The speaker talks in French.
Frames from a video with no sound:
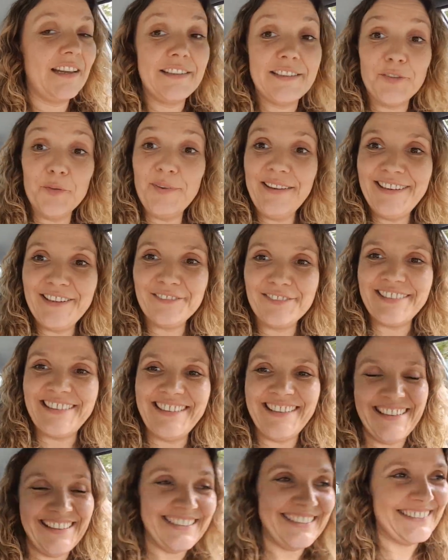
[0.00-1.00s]
La semaine est
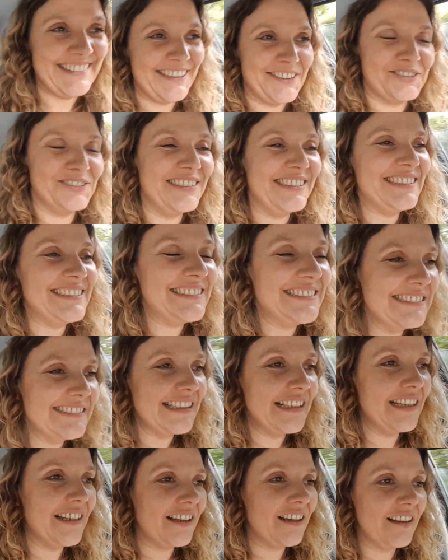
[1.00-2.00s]
finie. C'est
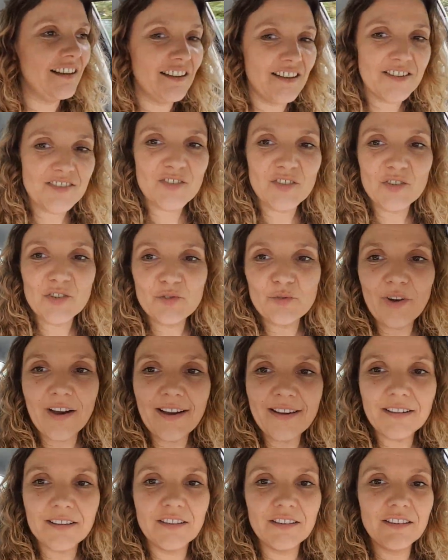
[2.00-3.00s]
euh, ce
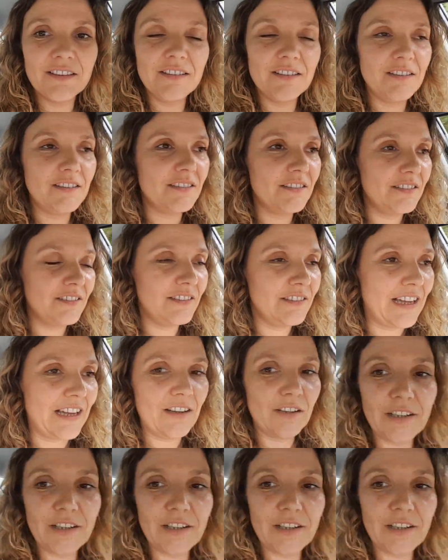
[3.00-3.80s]
soir, euh,